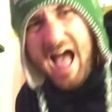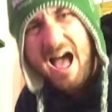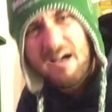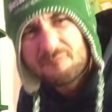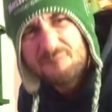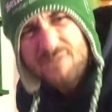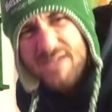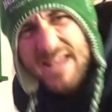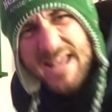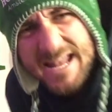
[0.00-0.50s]

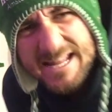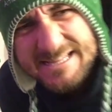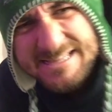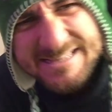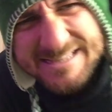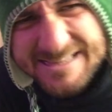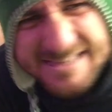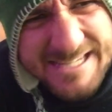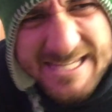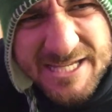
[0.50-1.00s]
a
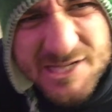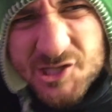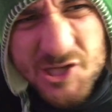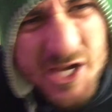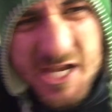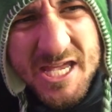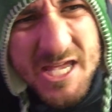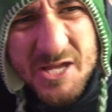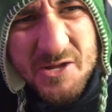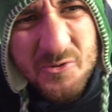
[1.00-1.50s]

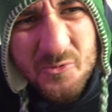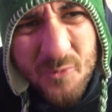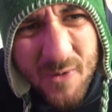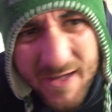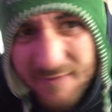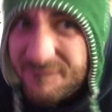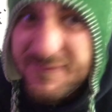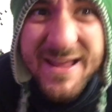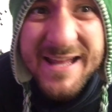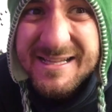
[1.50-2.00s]

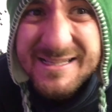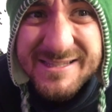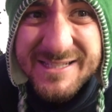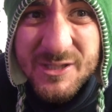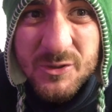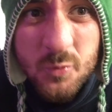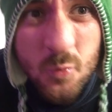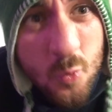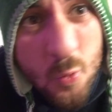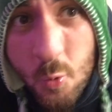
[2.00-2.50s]
25,
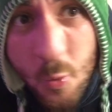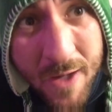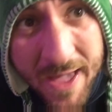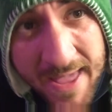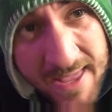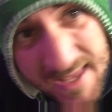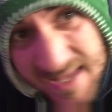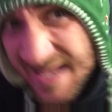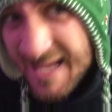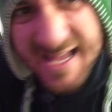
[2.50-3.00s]

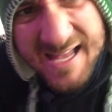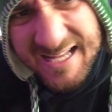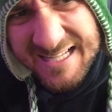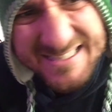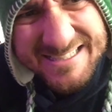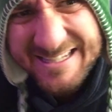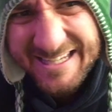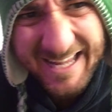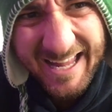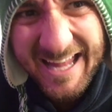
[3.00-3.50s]
22,
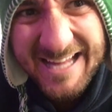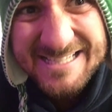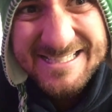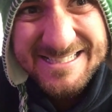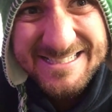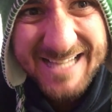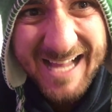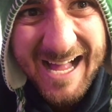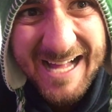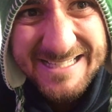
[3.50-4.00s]

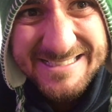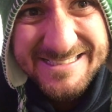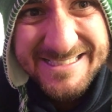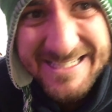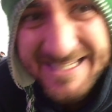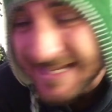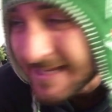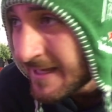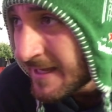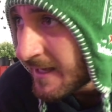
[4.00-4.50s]
30
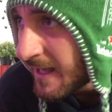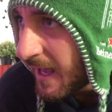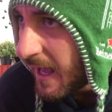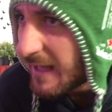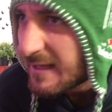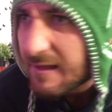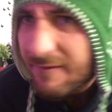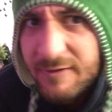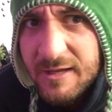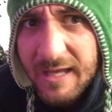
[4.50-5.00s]
anni
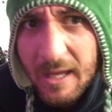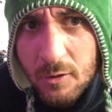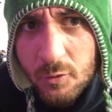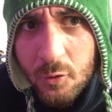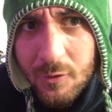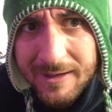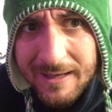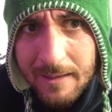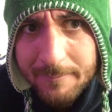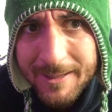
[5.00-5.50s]
ad avere
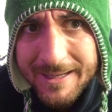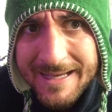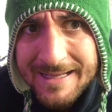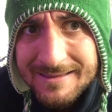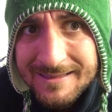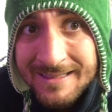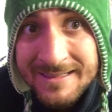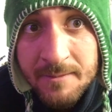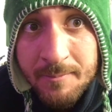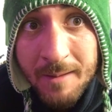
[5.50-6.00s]
ancora la
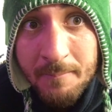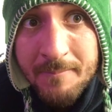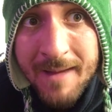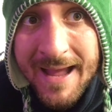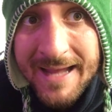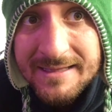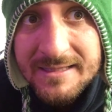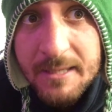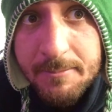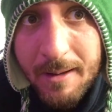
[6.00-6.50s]
paghetta di
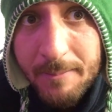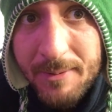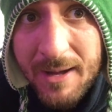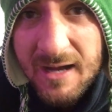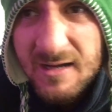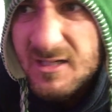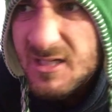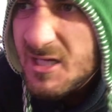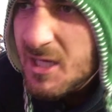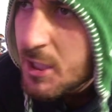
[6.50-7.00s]
mamma e di
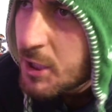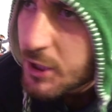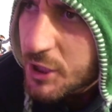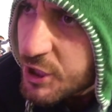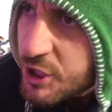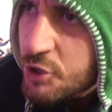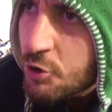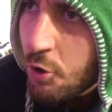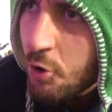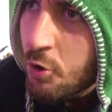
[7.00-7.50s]
papà.
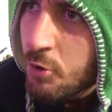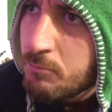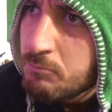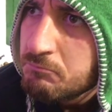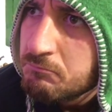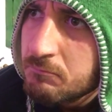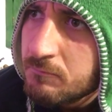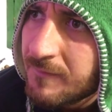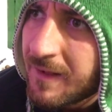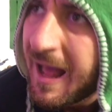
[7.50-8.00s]
Io
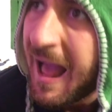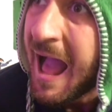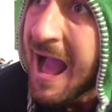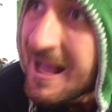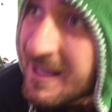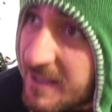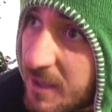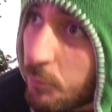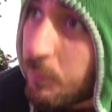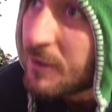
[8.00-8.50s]

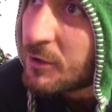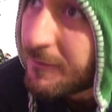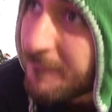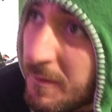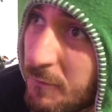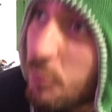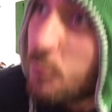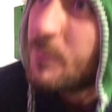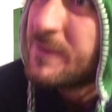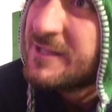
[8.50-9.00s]
anche quando
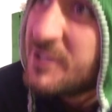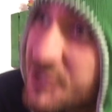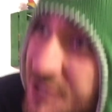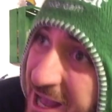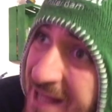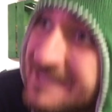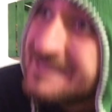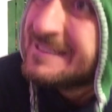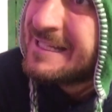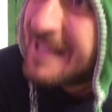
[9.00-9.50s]
avevo 15
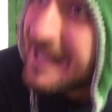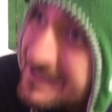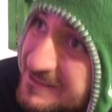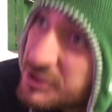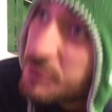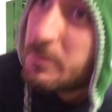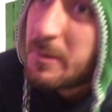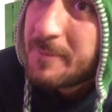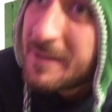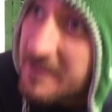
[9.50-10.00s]
anni,
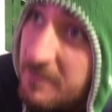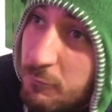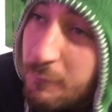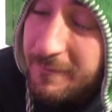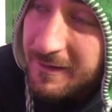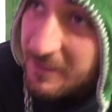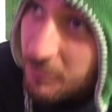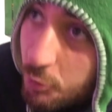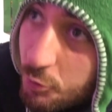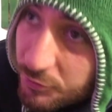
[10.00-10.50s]
cazzo, mi mettevo
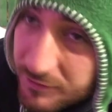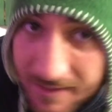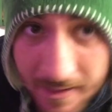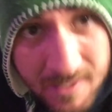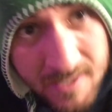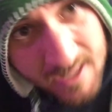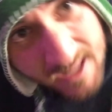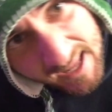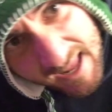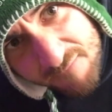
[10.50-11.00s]
vergogna.
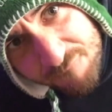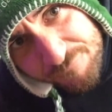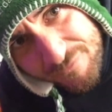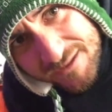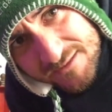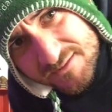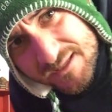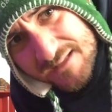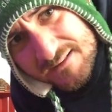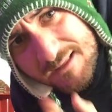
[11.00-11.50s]
E
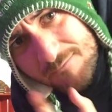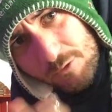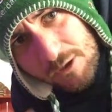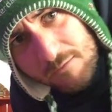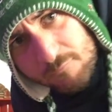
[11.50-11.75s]
infatti andavo a